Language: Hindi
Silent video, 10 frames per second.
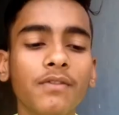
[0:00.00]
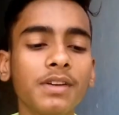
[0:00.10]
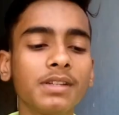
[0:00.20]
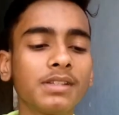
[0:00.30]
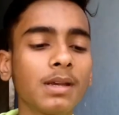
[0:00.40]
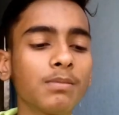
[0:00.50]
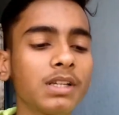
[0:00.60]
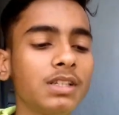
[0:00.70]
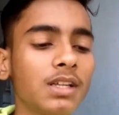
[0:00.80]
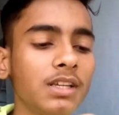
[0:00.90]
फिर इसे हम
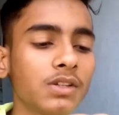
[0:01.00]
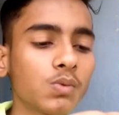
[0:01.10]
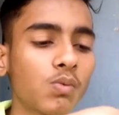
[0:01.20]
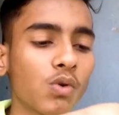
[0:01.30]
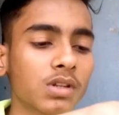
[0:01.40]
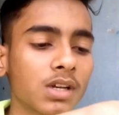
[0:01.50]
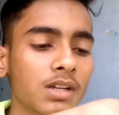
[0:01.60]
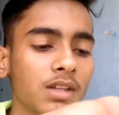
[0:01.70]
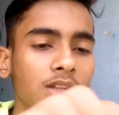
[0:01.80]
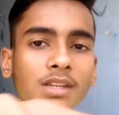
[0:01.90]
इस तरीके से वॉश
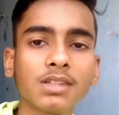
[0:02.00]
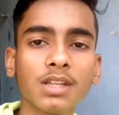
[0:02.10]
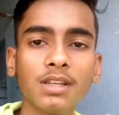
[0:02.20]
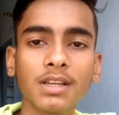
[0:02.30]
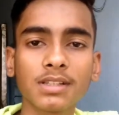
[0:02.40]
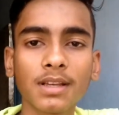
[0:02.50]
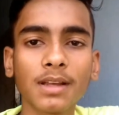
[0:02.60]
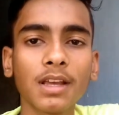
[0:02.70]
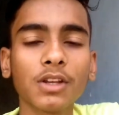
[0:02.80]
कर देते हैं इस तरीके से